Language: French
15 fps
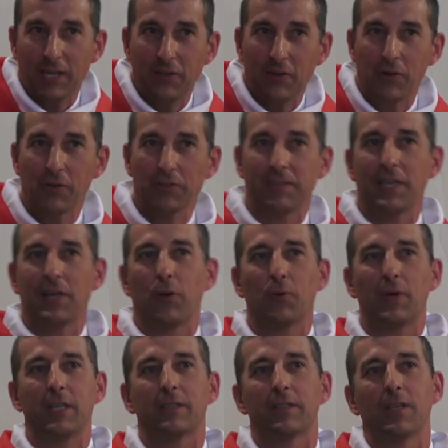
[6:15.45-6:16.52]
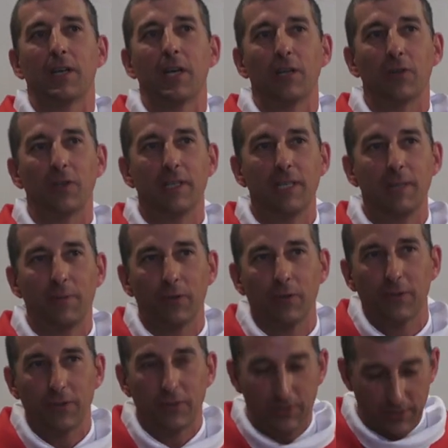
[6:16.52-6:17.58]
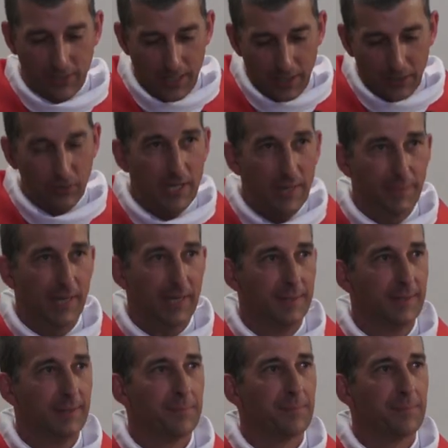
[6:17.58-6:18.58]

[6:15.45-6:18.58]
dans l'ancien cloître, dans les dépendances de l'EHPAD.